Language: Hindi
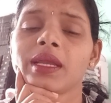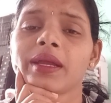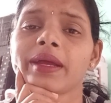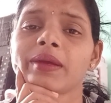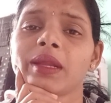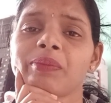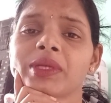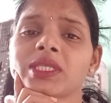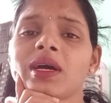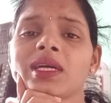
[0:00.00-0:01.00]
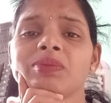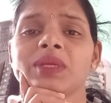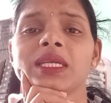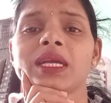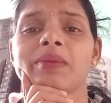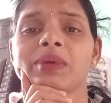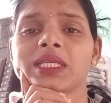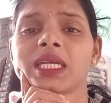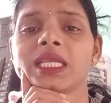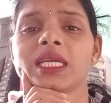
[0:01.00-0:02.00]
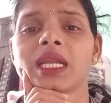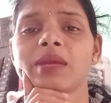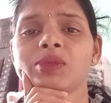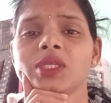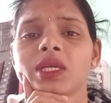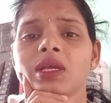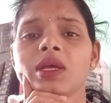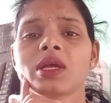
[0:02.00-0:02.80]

एक तो लंबा सा आदमी का परछाई दिख रहा है मुझे